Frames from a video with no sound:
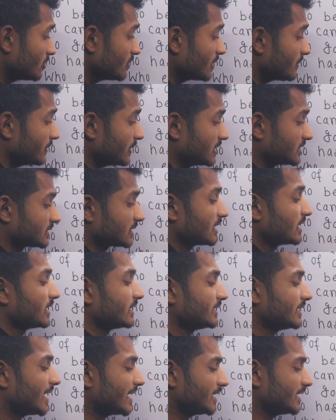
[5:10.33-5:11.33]
ह्यूमन प्लेस
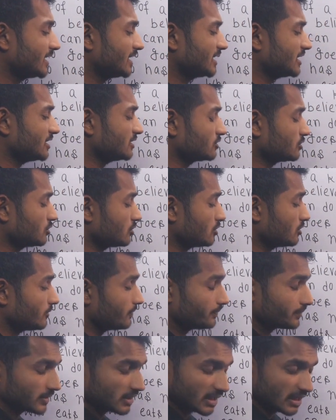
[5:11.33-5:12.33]
यानी कि जो
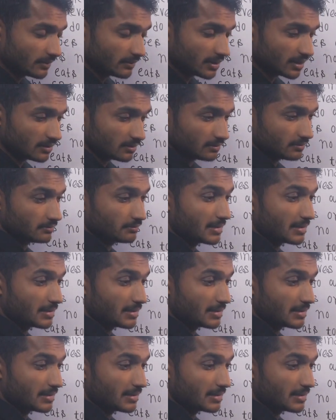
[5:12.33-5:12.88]
केवल